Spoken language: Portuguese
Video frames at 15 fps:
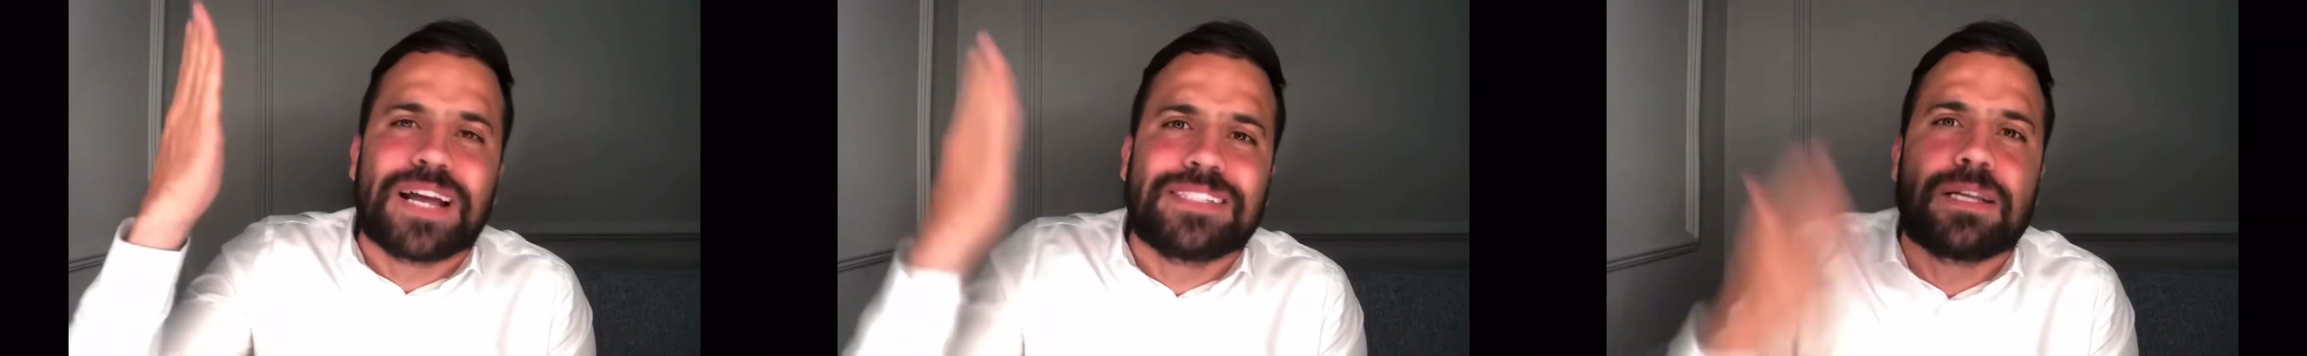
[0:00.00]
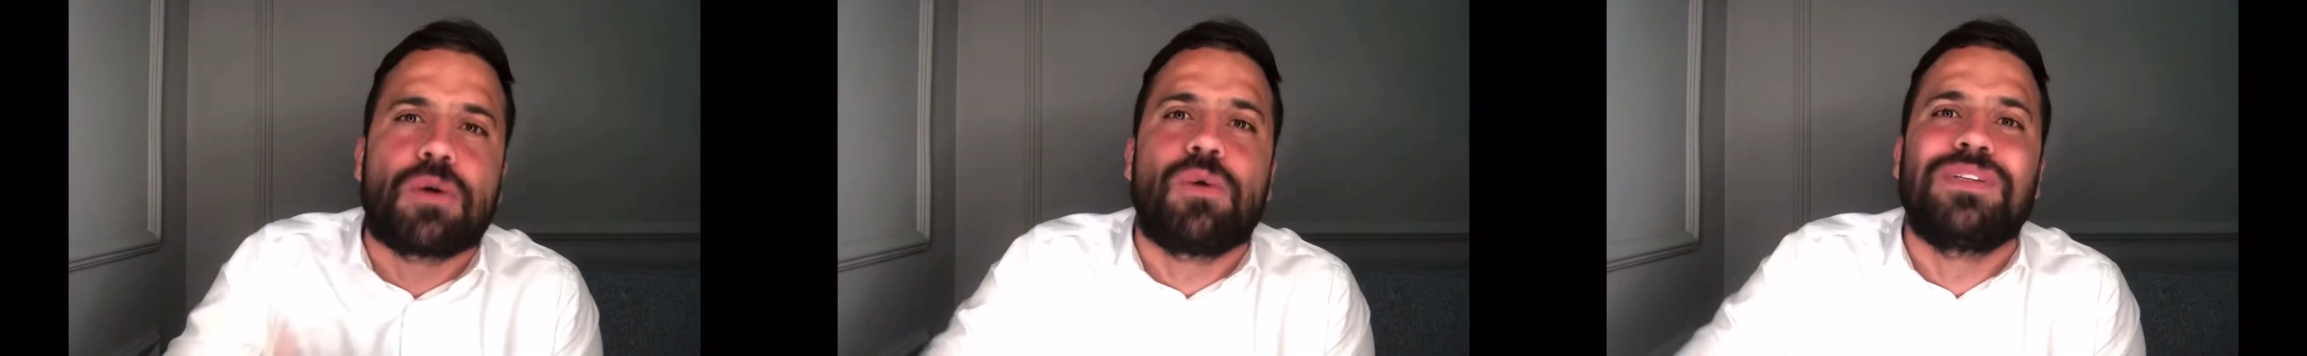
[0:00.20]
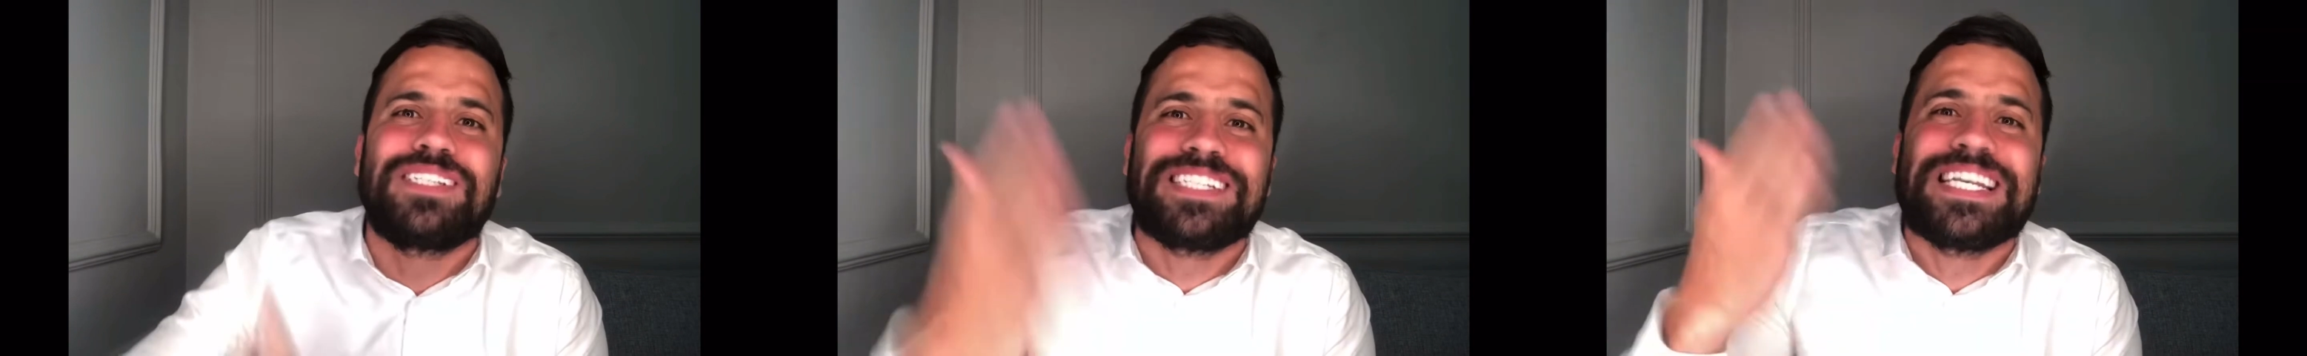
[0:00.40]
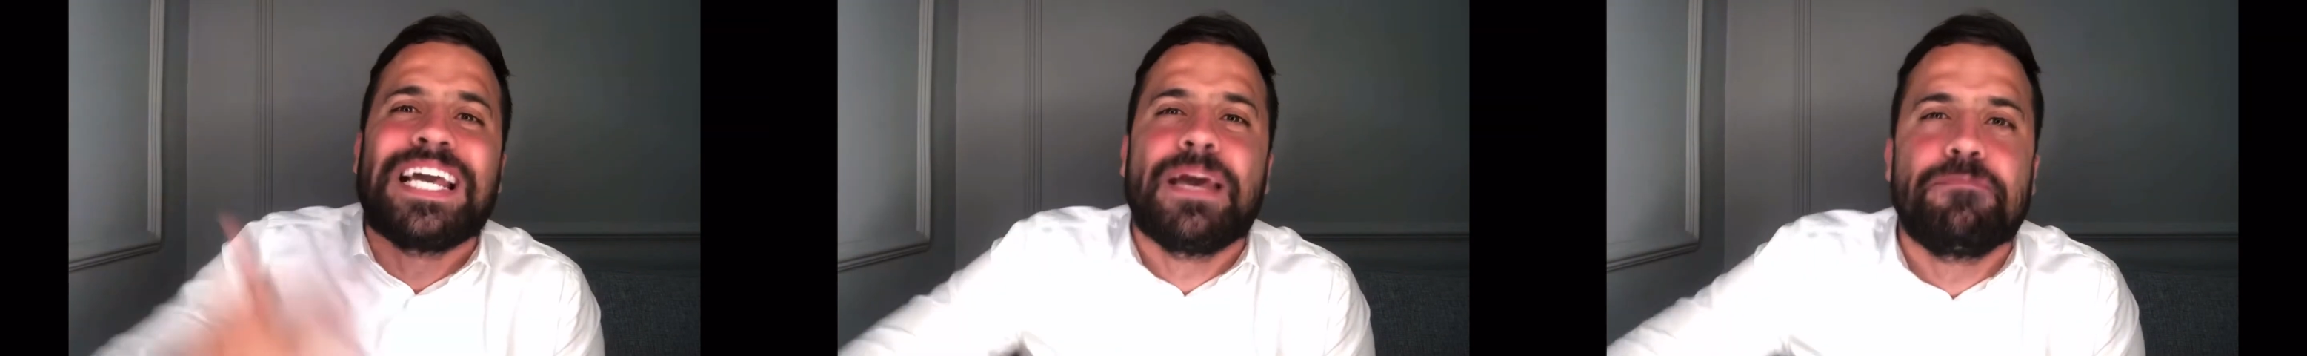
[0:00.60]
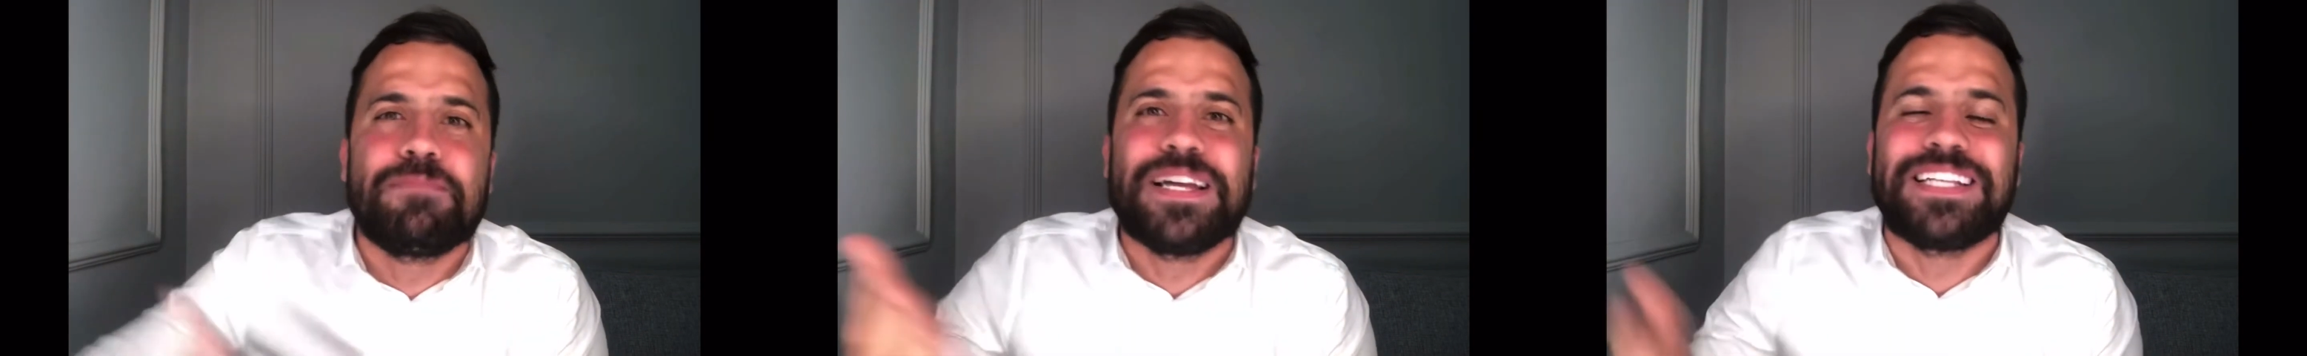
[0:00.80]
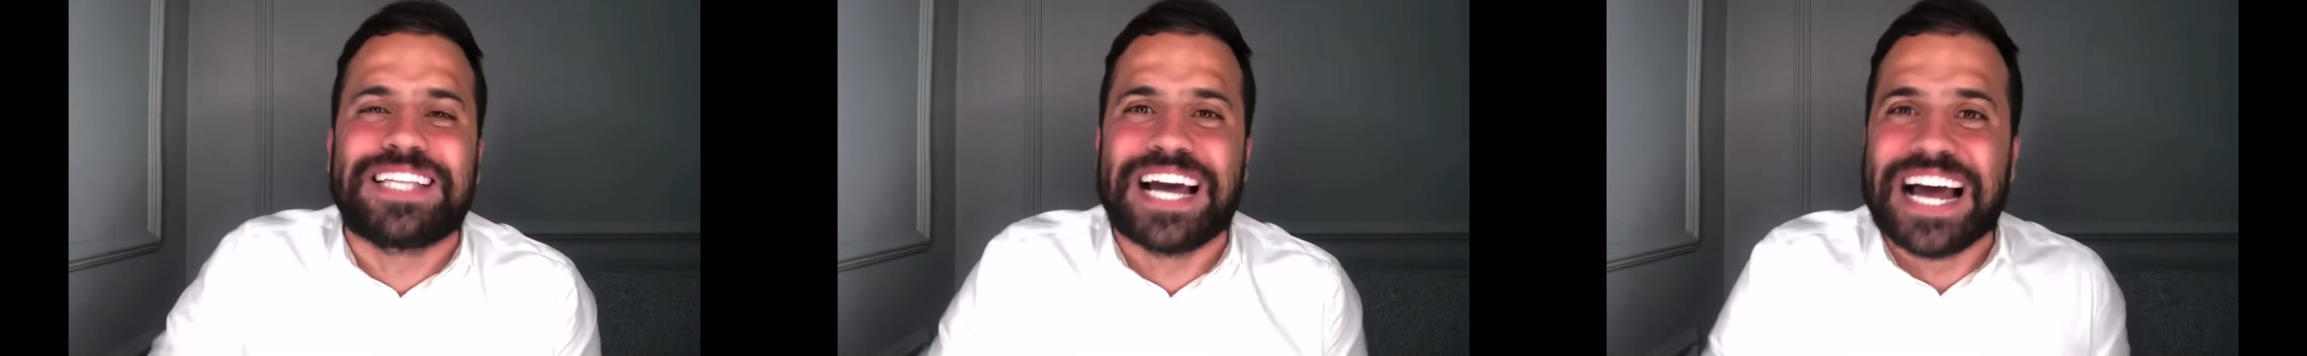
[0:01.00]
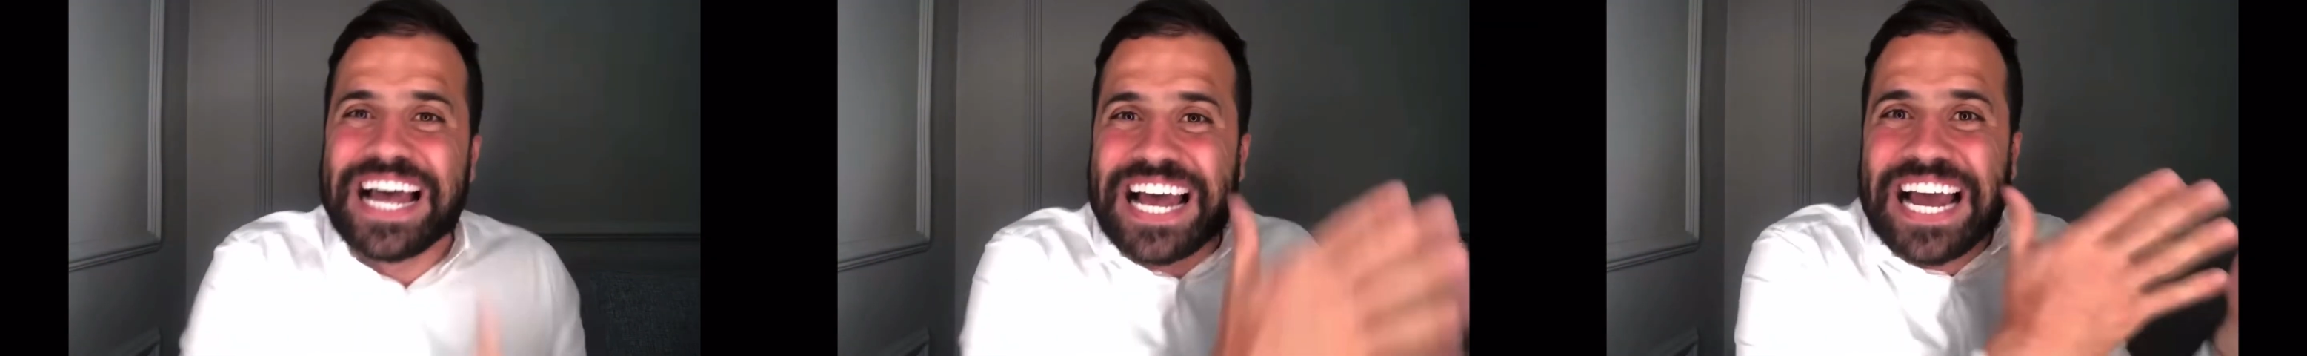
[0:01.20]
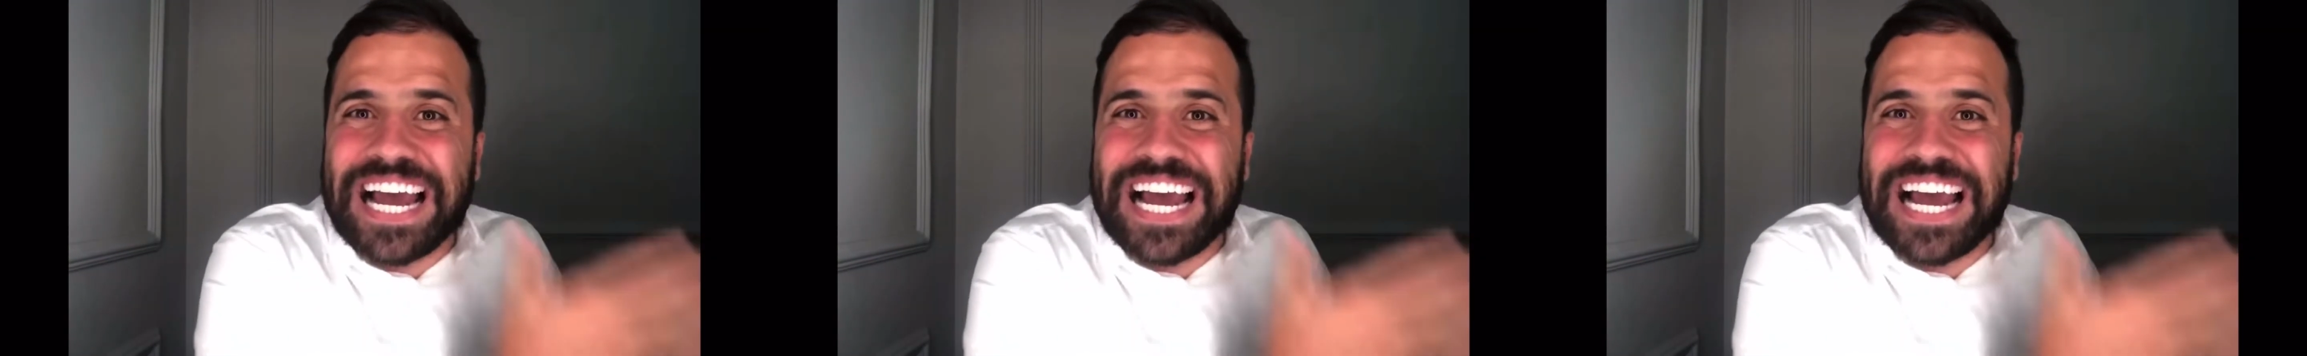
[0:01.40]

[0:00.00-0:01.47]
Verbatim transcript: que essa coisa se repita.